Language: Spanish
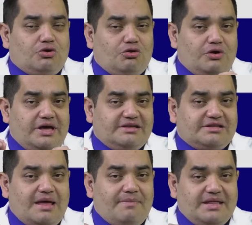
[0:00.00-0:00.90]
todas
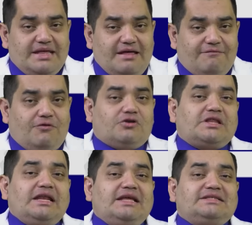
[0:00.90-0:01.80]
estas medidas
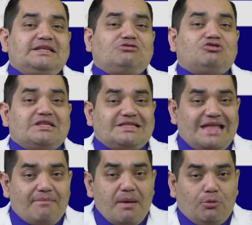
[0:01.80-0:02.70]
fortalecen su
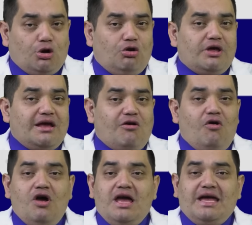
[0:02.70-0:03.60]
sistema inmunológico